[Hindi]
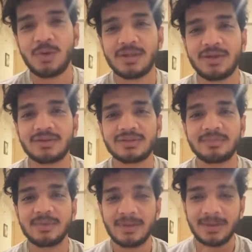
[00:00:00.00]
हुआ था और
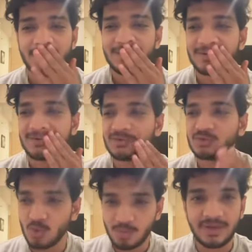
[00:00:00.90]
जिसमें
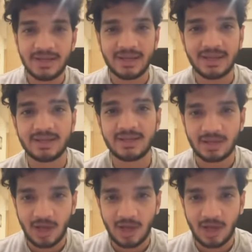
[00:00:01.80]
जोक भी नहीं कहेंगे